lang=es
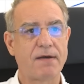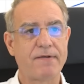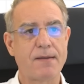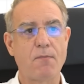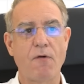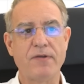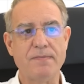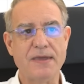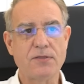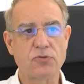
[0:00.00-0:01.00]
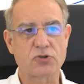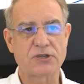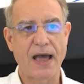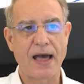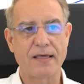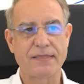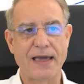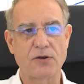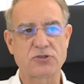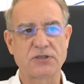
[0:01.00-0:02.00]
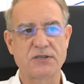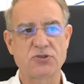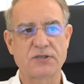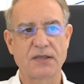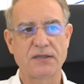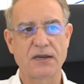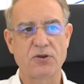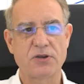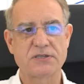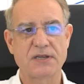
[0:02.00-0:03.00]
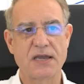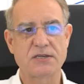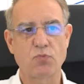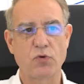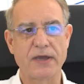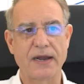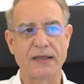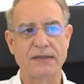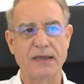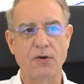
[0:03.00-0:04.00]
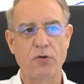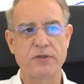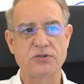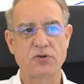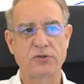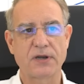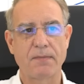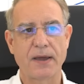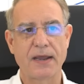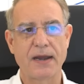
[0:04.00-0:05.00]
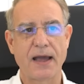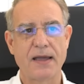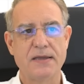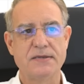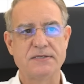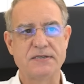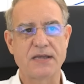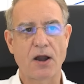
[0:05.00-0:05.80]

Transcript: a ver movimientos hacia los techos anteriores es muy grande. O dicho de otra manera, si se